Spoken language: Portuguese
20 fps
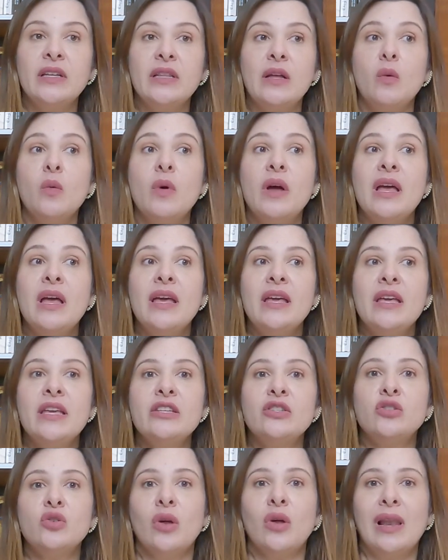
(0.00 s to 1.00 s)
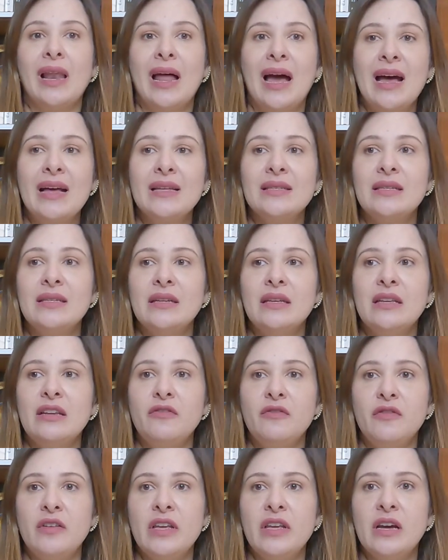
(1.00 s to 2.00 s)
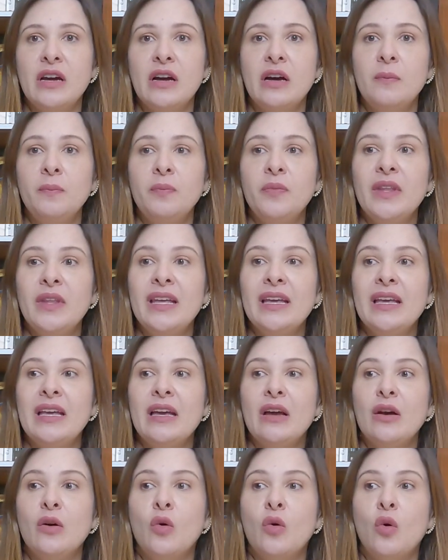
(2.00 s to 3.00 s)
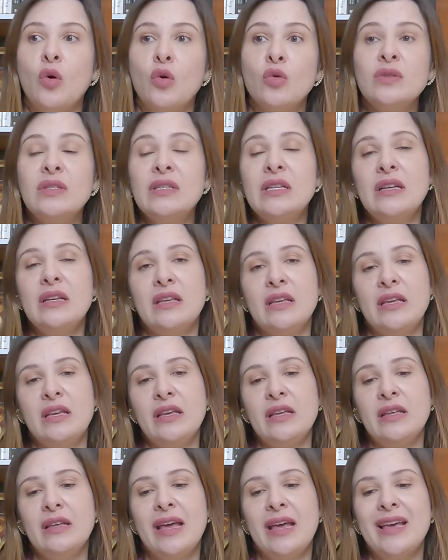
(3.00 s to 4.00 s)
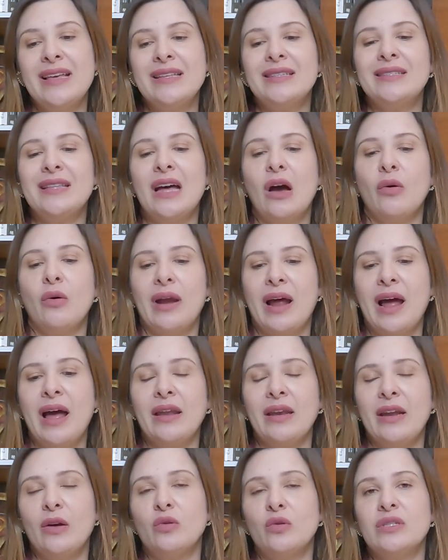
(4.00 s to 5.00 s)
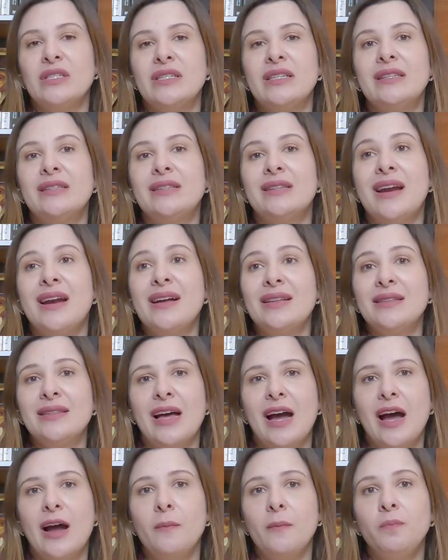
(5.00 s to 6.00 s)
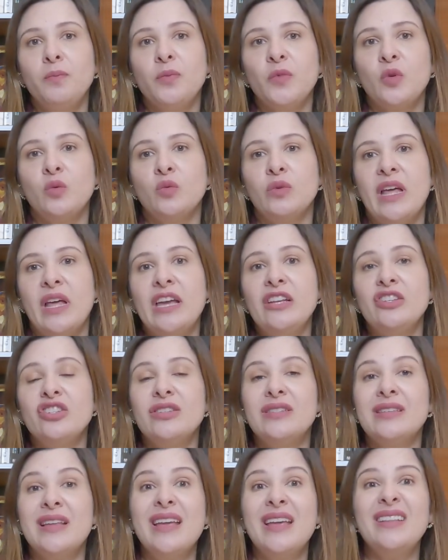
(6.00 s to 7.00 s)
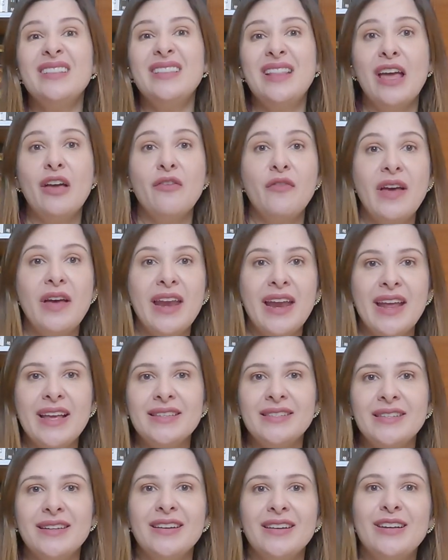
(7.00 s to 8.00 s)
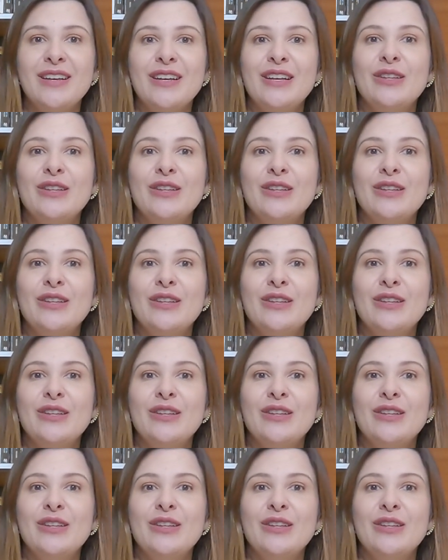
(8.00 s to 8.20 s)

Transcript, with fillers: Então, isolar significa conseguir restaurar, né, conseguir tratar um dente sem interferência